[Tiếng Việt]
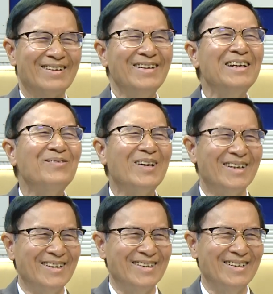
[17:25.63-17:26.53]
con nít mà
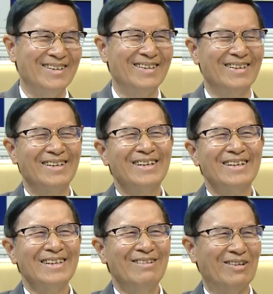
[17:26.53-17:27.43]
dạ.
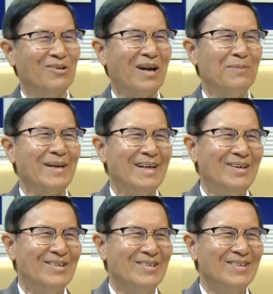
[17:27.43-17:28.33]
nhưng mà đâu có ai bắt đâu